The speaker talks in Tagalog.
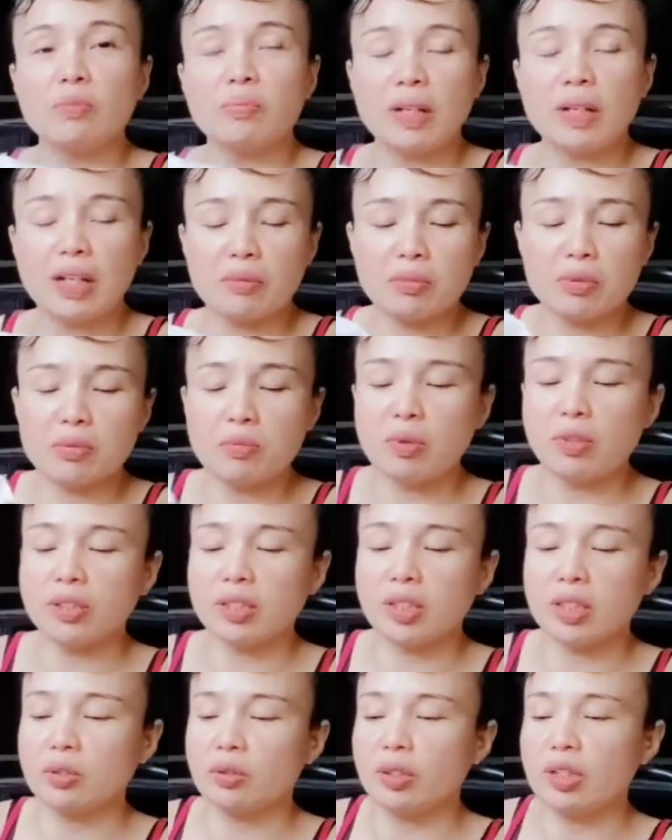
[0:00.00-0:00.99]
ko pa
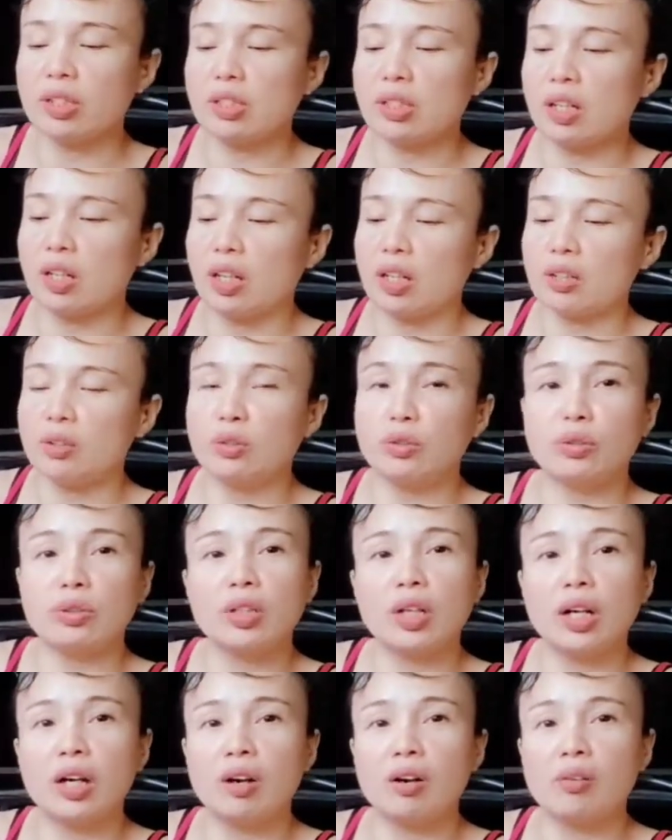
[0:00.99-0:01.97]
nabubuksan yung isang ano,
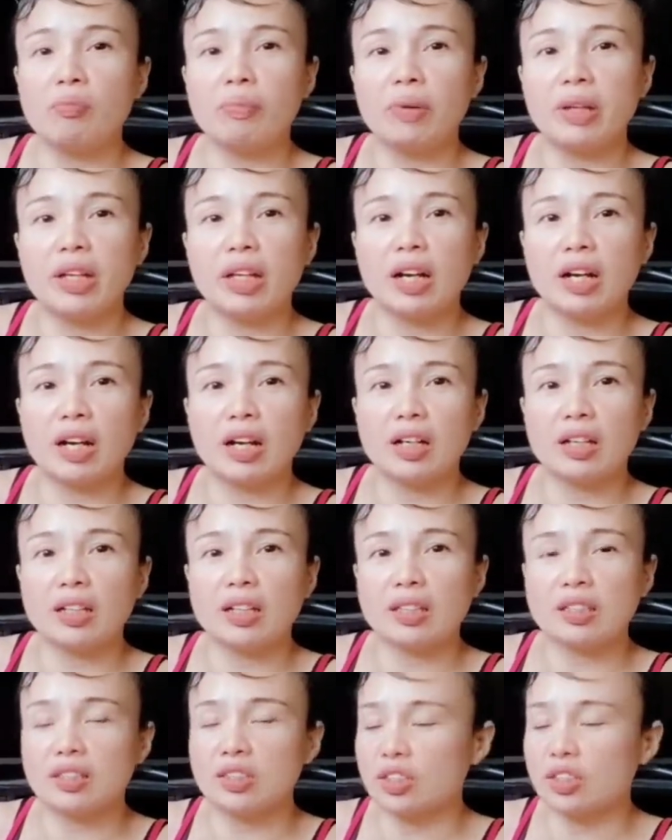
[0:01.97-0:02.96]
naka-open na
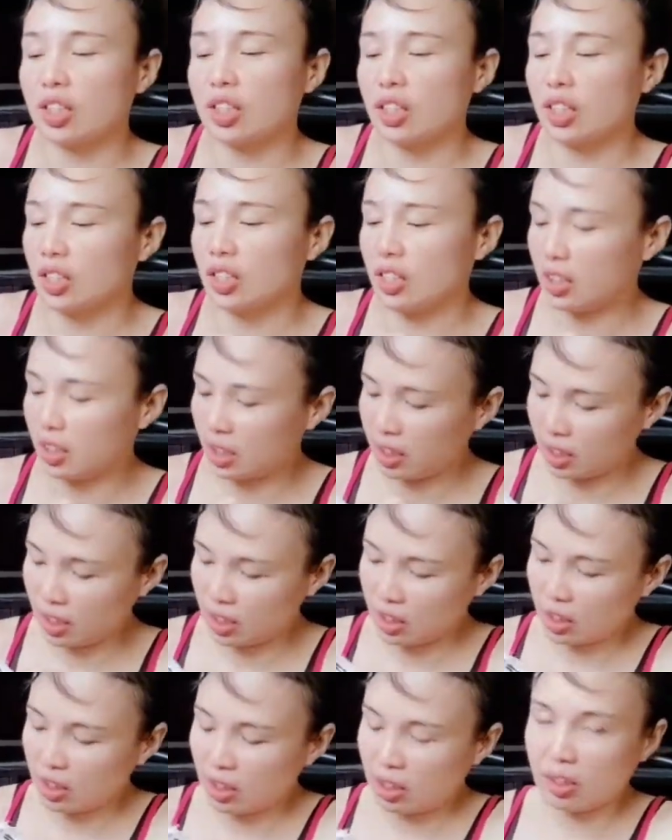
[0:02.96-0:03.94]
kaagad siya.
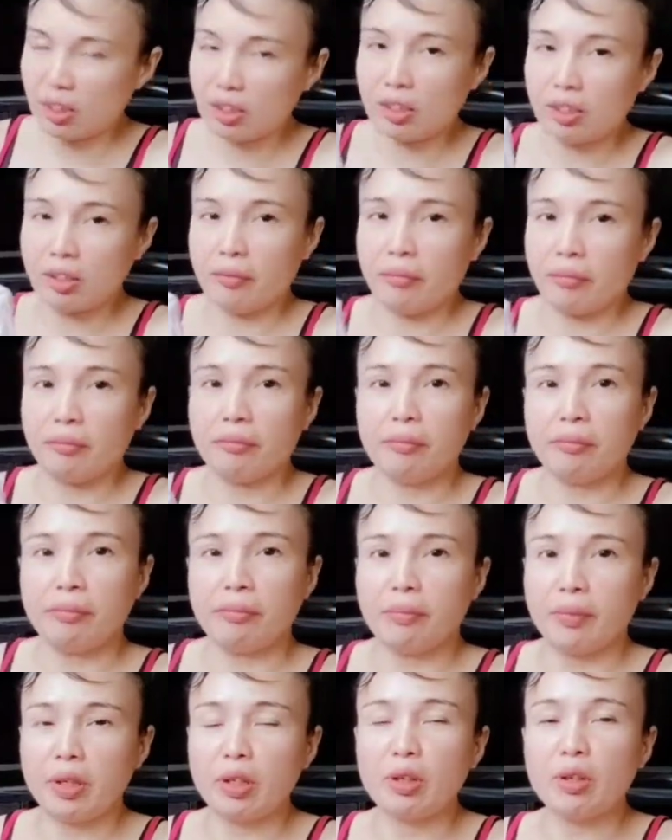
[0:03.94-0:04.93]

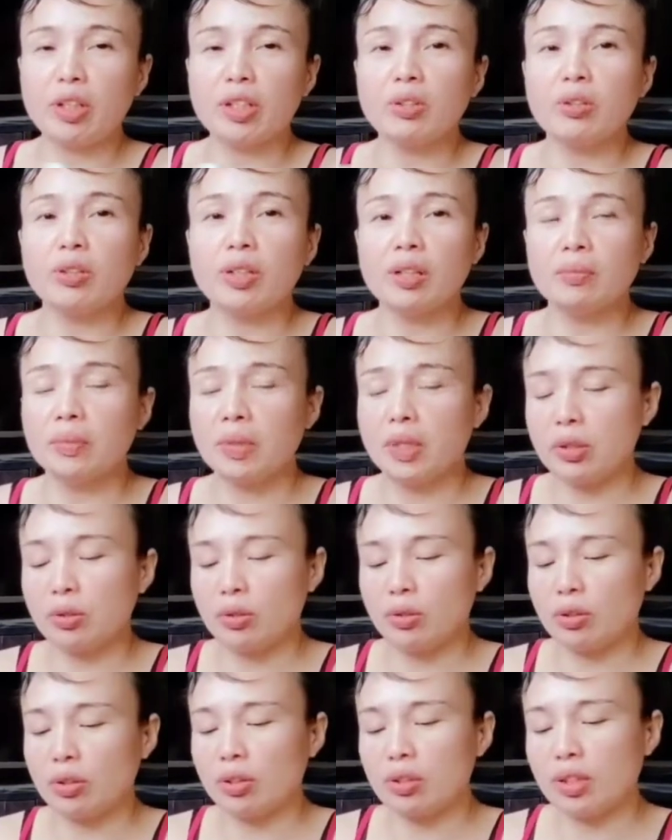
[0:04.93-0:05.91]
Pero ito naman
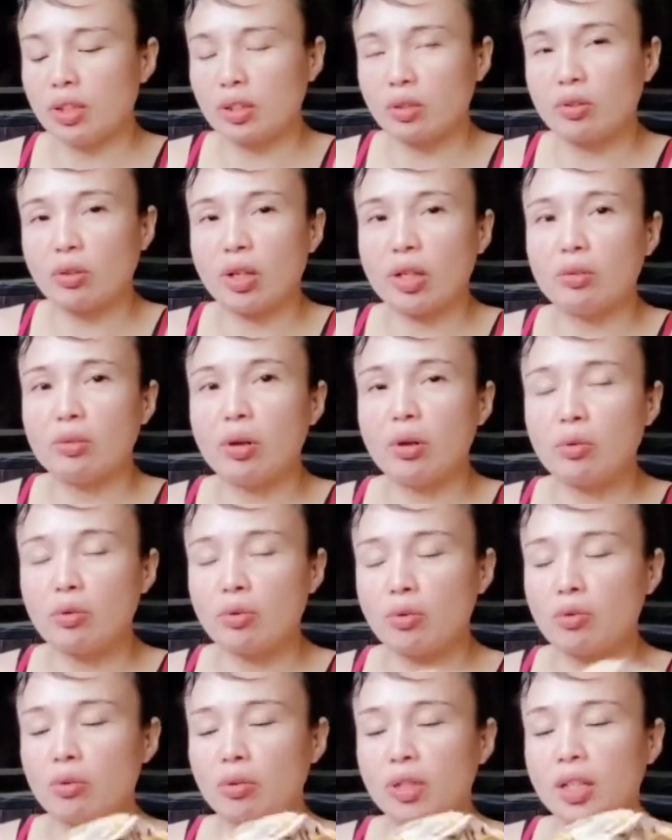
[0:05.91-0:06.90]
yung order ko. Ewan ko
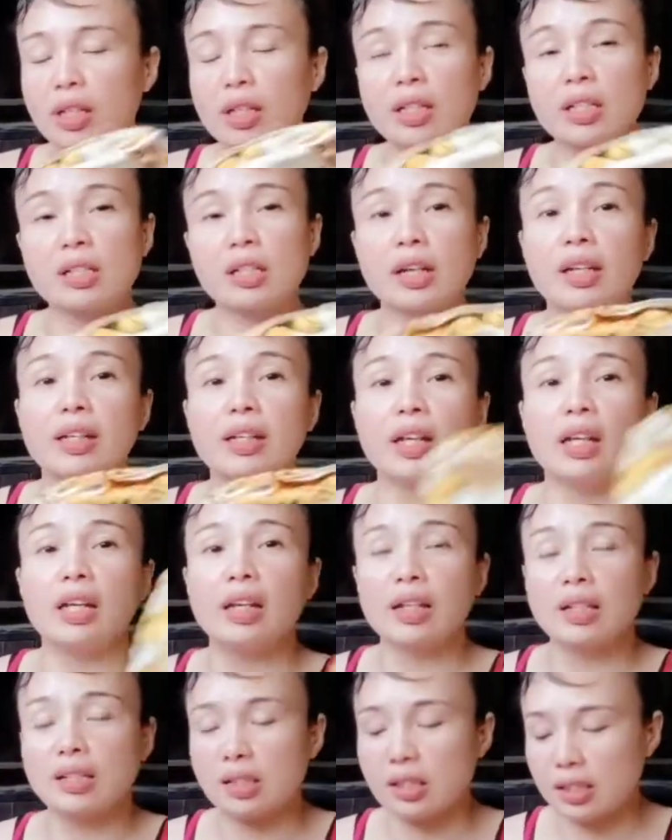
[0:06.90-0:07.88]
kung nag-recycle
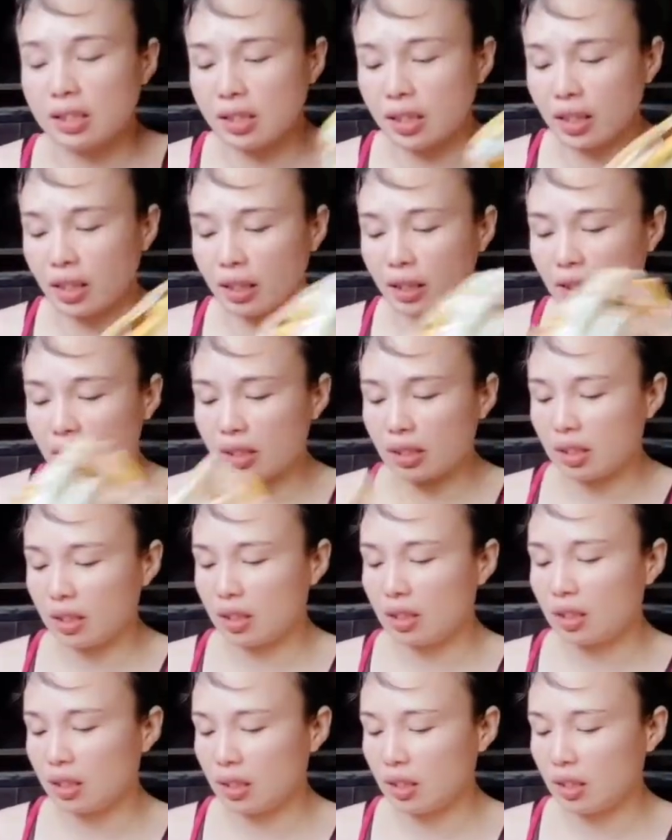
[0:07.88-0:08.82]
lang si Sailor.